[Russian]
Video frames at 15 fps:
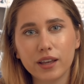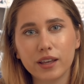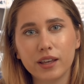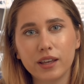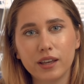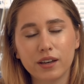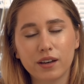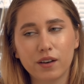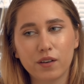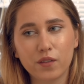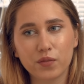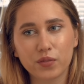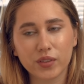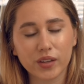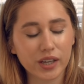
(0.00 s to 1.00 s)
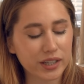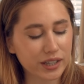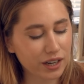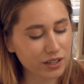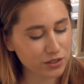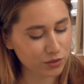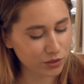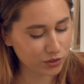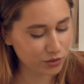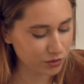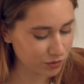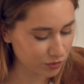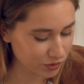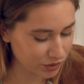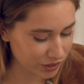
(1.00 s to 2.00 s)
И э, как раз вот
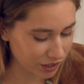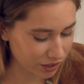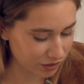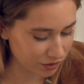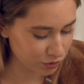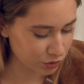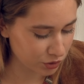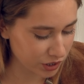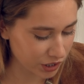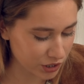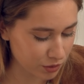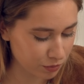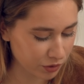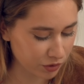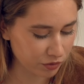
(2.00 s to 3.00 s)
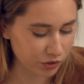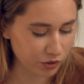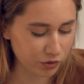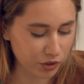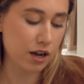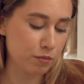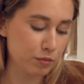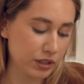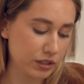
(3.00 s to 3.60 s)
я чуть дальше поговорю о